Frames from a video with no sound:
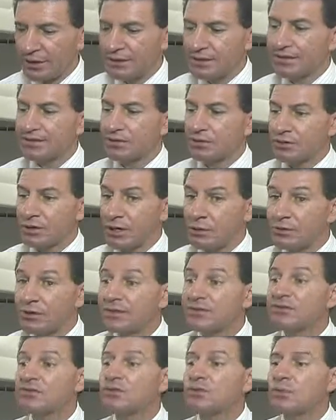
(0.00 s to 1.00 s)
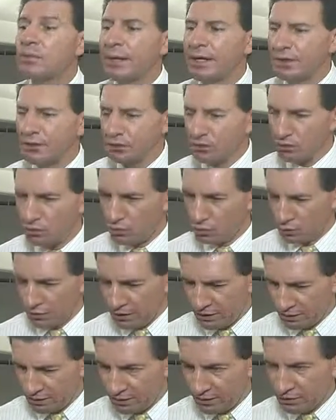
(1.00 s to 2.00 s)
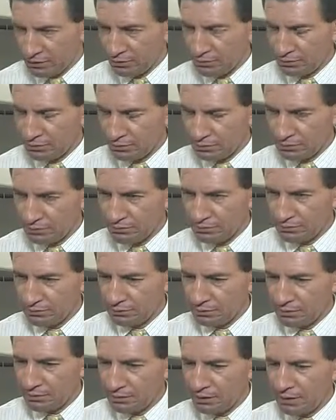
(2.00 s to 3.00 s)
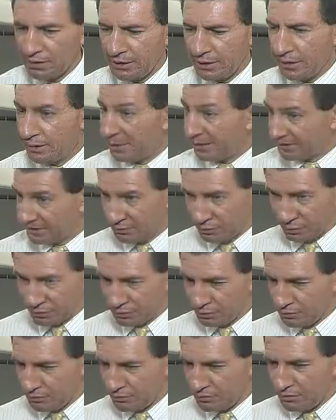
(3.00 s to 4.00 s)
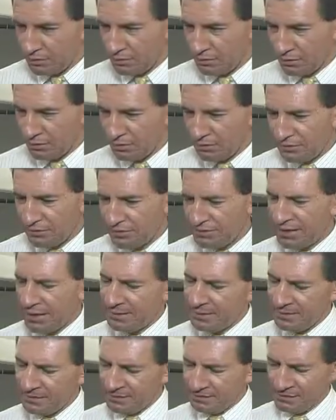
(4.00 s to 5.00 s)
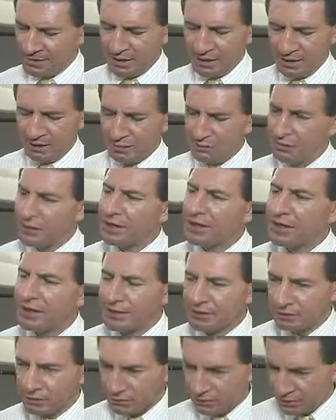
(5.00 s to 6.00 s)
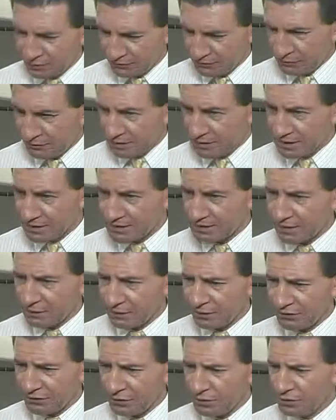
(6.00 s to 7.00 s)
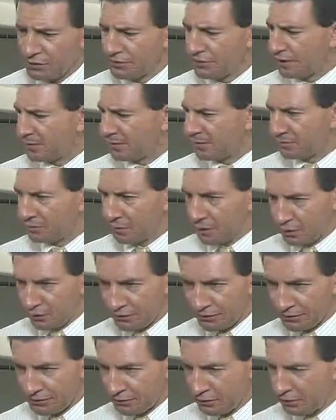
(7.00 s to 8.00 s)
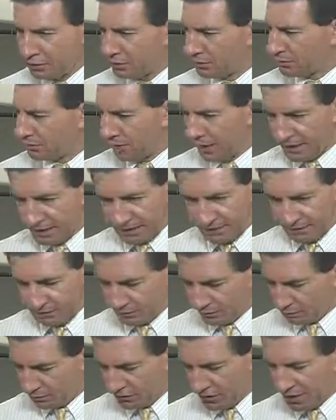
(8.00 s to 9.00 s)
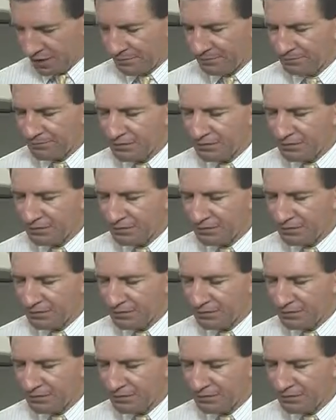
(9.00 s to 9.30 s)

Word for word: Desarrollar un instrumento jurídico, el más idóneo, llámese un decreto de zona de restauración, llámese una concesión X o Y,